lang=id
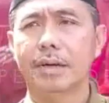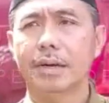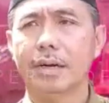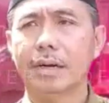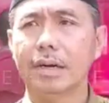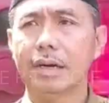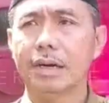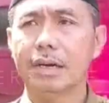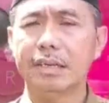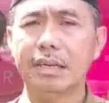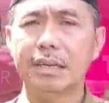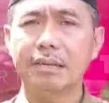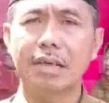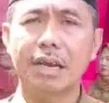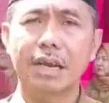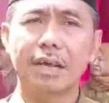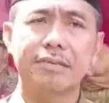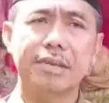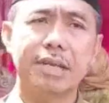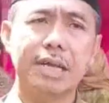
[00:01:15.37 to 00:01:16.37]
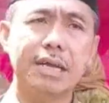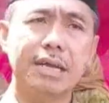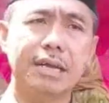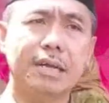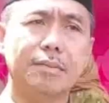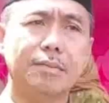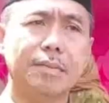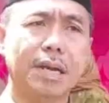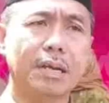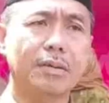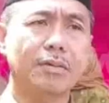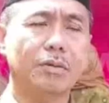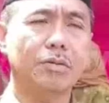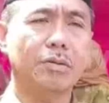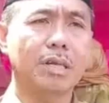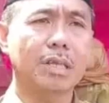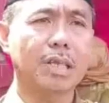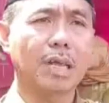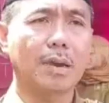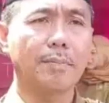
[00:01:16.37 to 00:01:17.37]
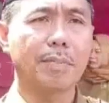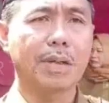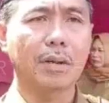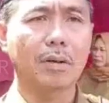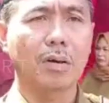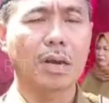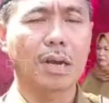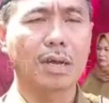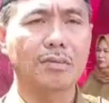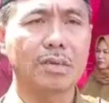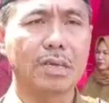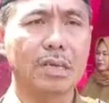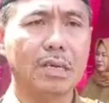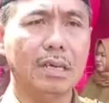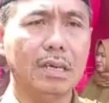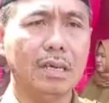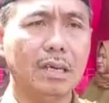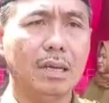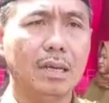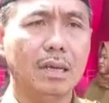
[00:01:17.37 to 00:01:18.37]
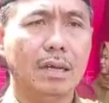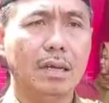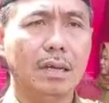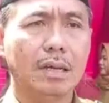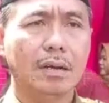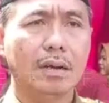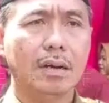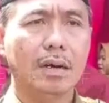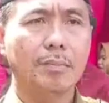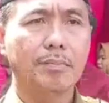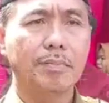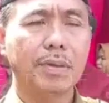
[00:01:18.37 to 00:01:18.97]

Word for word: Uh, yang jelasnya kemarin waktu kita rapat koordinasi uh, eh,